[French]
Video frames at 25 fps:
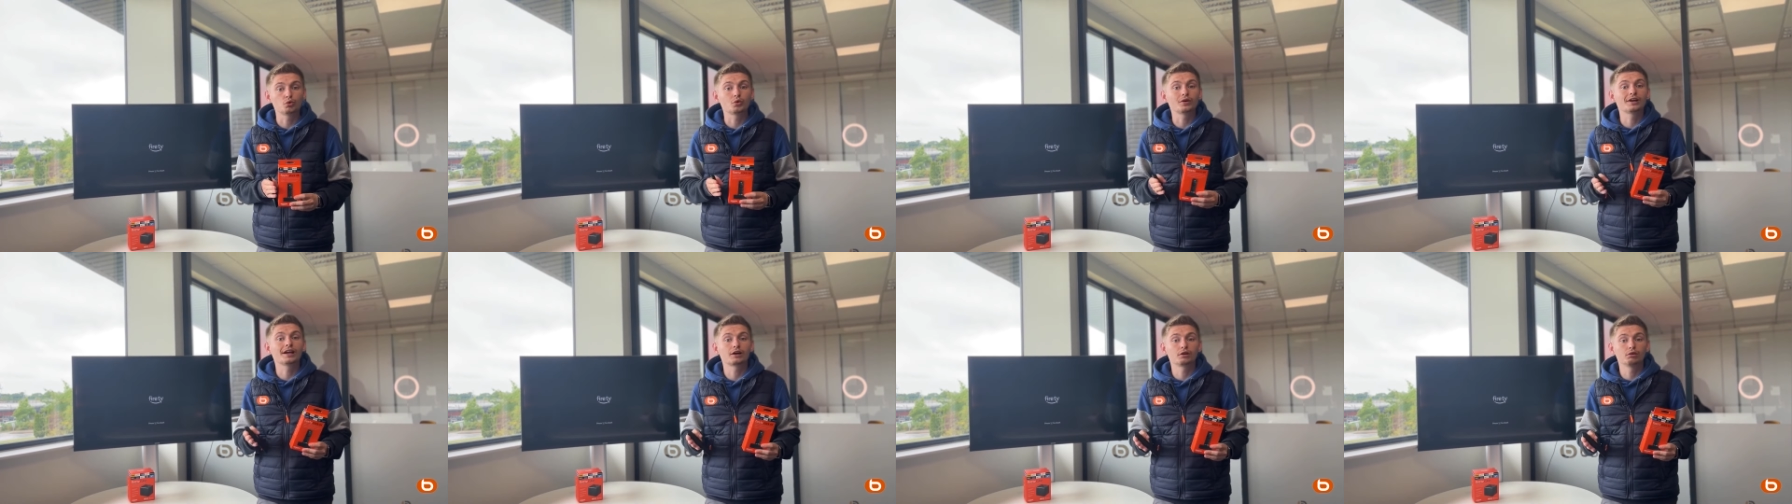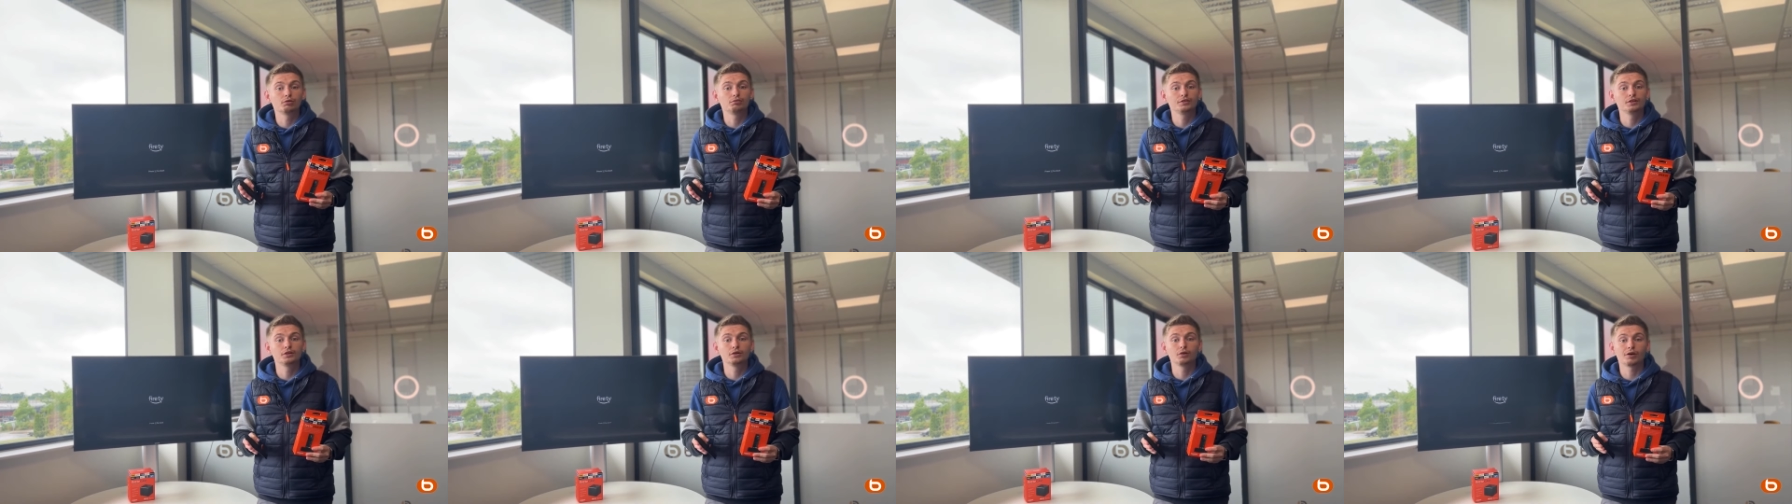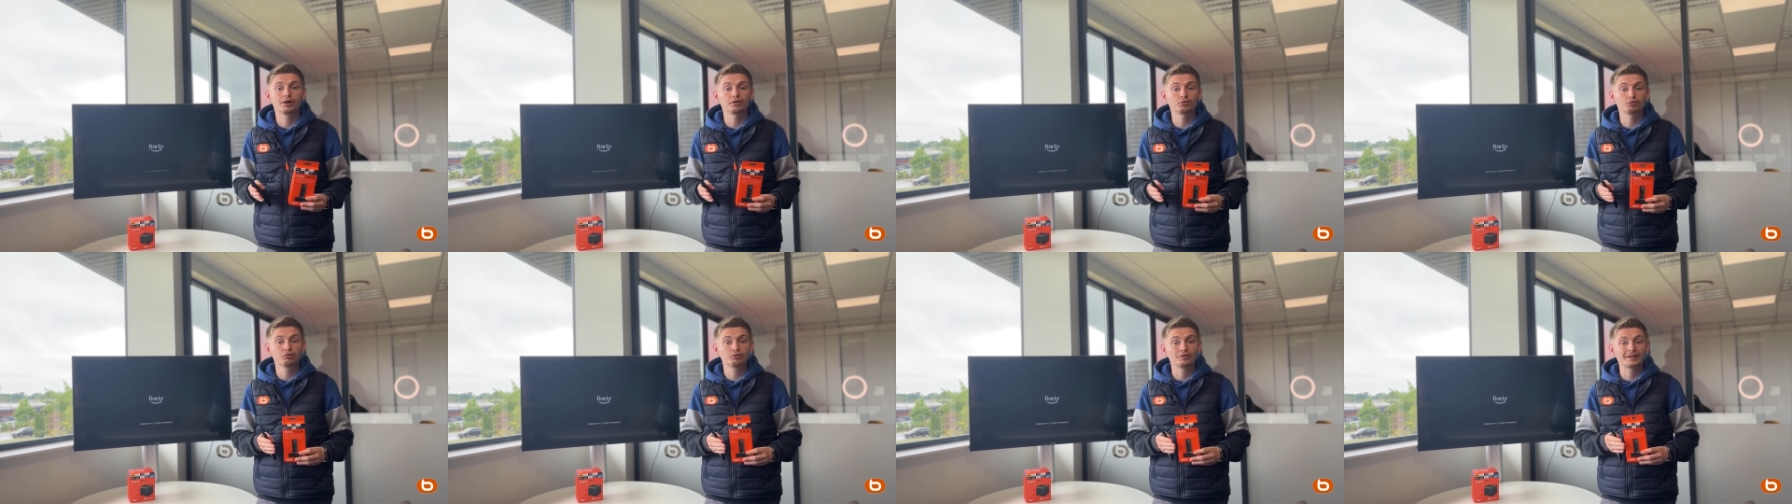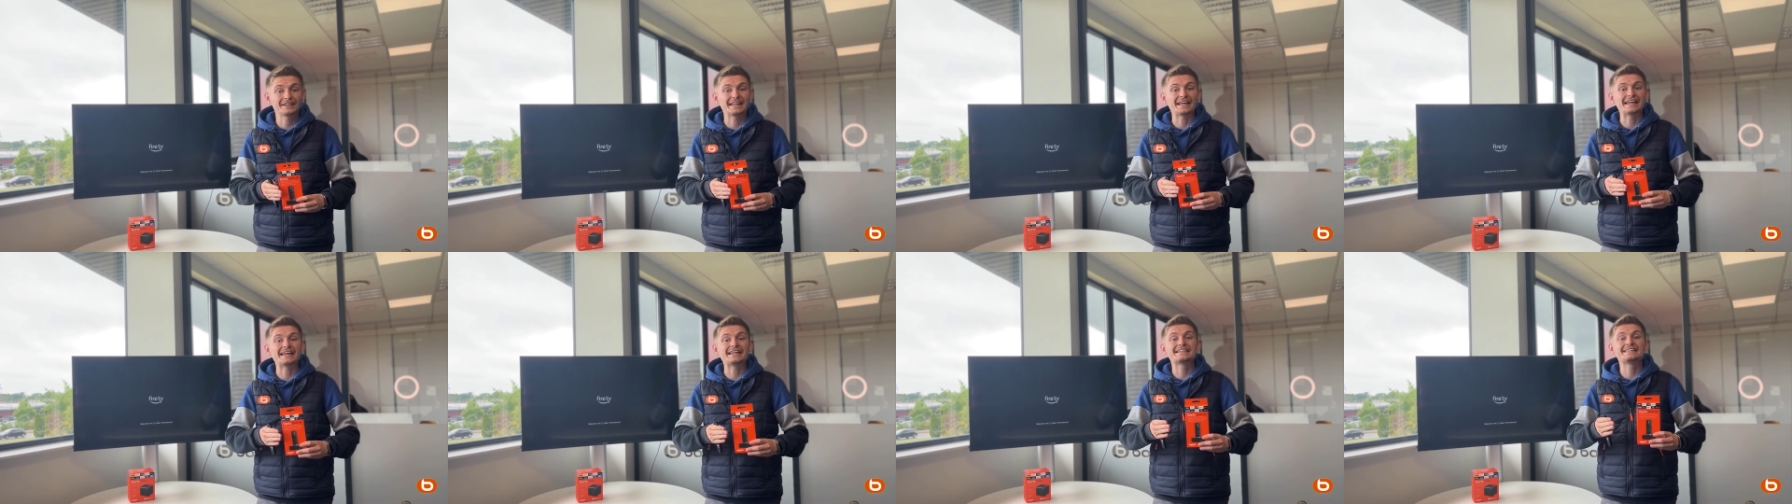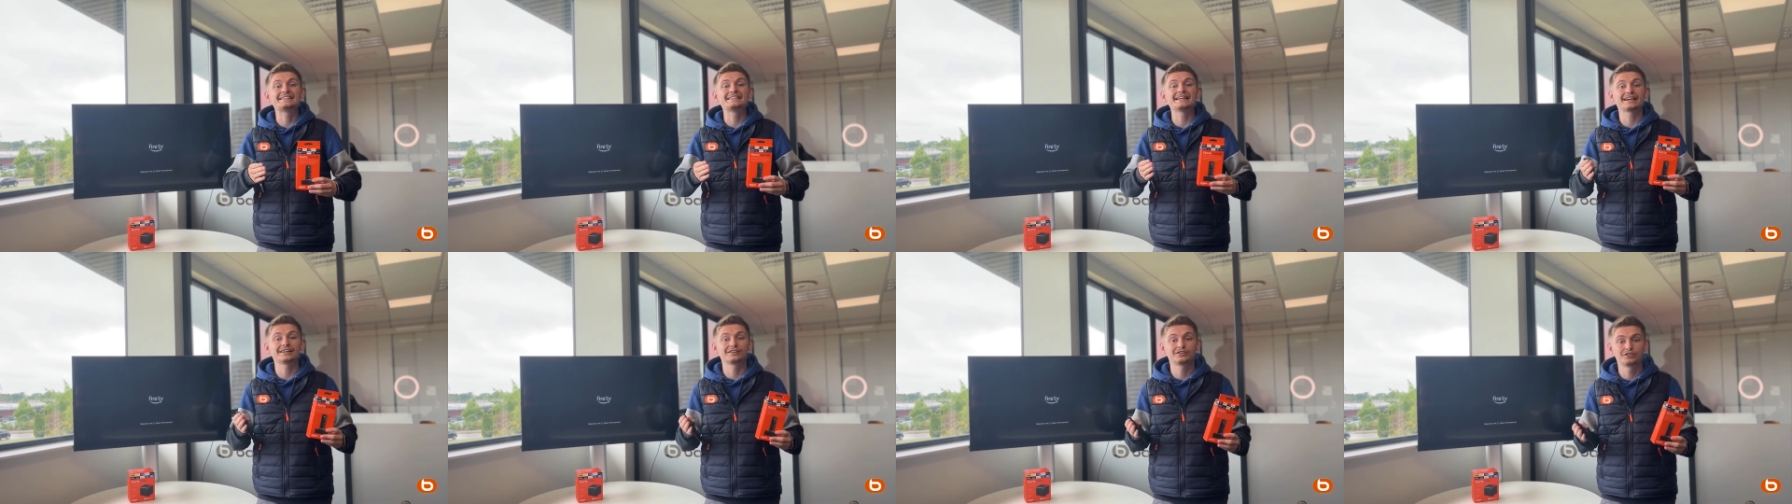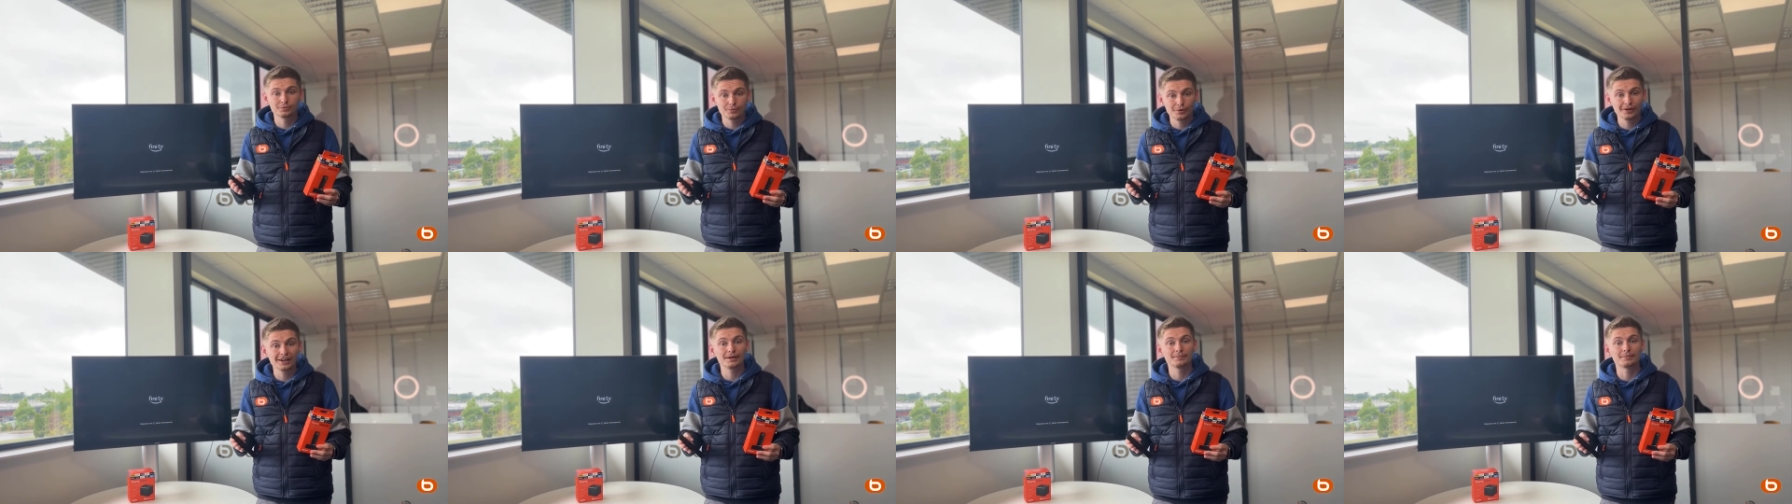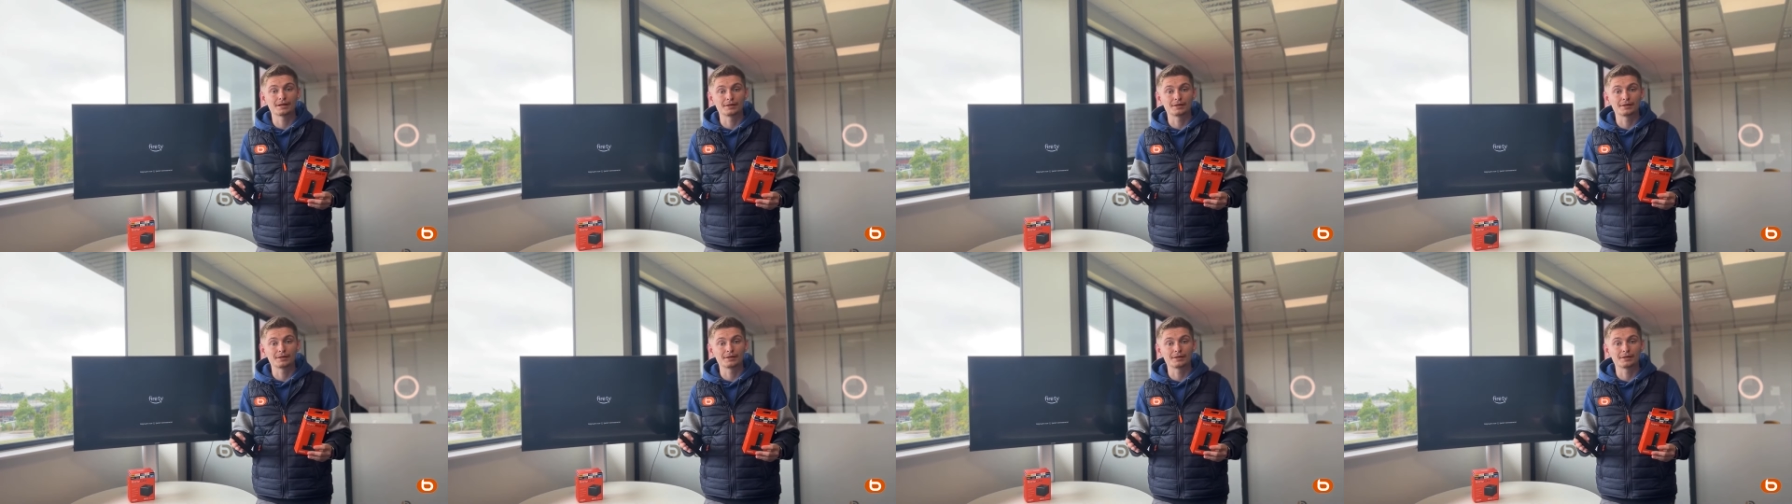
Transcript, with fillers: donc la configuration va être exactement la